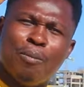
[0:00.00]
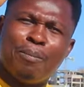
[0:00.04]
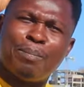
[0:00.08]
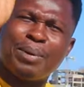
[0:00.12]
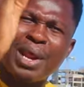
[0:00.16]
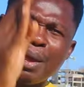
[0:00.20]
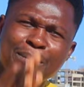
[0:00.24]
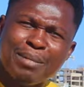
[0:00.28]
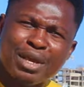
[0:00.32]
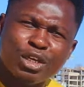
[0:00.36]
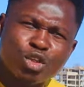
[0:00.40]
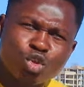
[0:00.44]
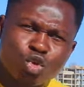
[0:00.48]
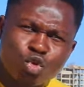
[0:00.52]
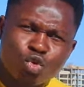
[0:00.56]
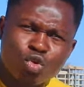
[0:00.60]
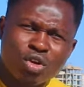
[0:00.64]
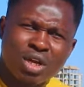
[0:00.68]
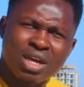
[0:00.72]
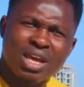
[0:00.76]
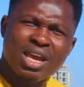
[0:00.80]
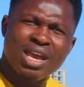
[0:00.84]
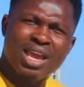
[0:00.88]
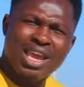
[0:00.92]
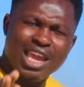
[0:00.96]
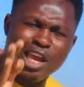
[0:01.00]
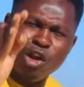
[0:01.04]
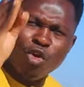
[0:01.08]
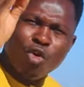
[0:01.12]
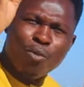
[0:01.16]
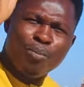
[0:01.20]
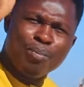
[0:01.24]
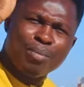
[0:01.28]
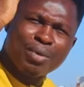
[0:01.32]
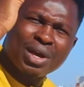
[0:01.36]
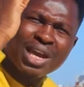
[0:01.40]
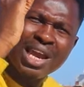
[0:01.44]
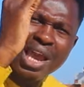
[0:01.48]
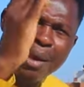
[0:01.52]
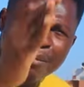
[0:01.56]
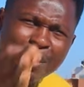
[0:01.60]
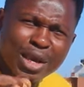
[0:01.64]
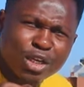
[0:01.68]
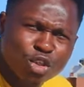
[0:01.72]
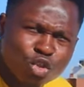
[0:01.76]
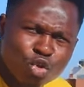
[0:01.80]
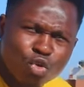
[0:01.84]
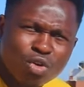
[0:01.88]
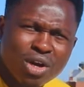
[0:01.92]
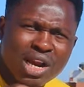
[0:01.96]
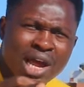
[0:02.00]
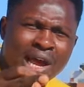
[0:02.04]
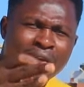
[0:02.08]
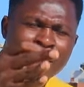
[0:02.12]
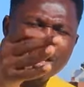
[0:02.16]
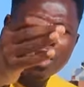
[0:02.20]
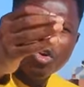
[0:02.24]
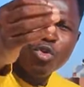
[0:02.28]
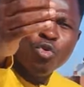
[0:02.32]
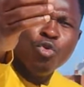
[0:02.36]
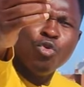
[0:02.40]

premier jour et le premier jour-là,